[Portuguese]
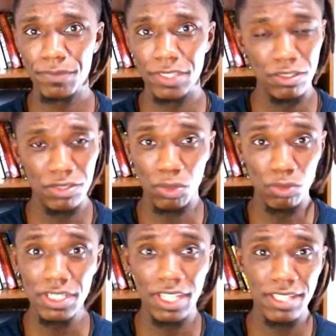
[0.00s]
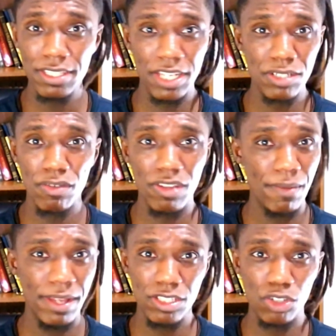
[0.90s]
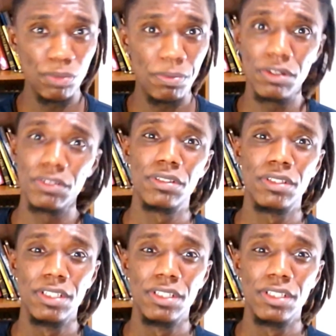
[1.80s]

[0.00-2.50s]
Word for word: Isso se conseguir se resolver, mas esse é outro ponto.